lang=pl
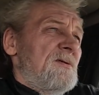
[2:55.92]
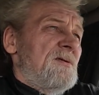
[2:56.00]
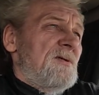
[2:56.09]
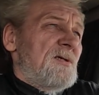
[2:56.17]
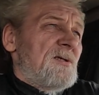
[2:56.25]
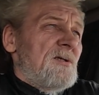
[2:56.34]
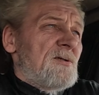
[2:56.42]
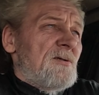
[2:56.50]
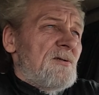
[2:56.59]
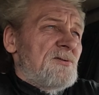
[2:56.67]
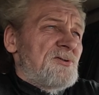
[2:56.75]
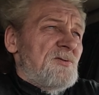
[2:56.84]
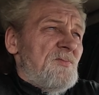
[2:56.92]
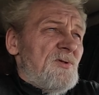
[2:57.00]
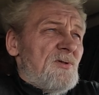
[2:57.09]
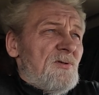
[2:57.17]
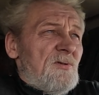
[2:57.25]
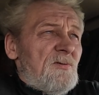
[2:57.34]
i nie tylko chodzi
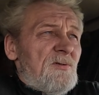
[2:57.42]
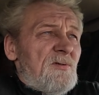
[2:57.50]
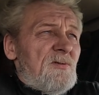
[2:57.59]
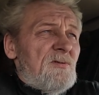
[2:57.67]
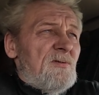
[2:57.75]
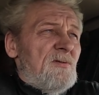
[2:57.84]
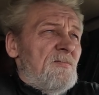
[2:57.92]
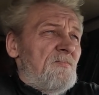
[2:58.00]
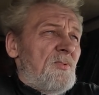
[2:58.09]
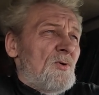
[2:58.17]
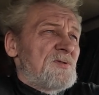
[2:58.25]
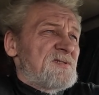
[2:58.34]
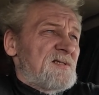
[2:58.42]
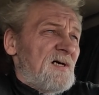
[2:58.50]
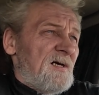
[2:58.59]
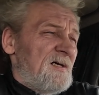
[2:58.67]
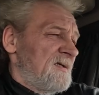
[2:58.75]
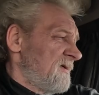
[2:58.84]
mi
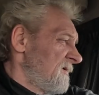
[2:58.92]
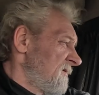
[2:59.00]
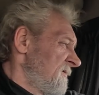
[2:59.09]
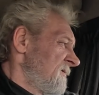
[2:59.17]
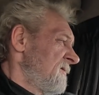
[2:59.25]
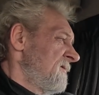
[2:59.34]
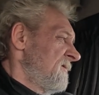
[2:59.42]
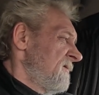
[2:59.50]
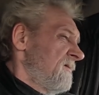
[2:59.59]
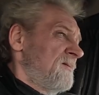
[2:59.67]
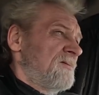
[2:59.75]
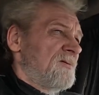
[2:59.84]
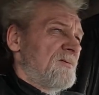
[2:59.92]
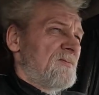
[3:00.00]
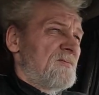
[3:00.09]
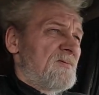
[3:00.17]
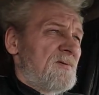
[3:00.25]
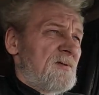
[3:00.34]
Polska, ale no,
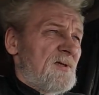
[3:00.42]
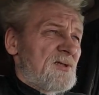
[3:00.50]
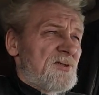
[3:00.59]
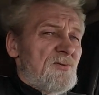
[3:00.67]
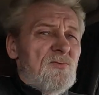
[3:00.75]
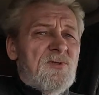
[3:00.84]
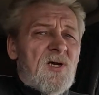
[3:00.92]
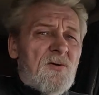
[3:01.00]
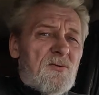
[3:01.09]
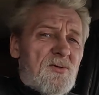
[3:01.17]
raczej Unia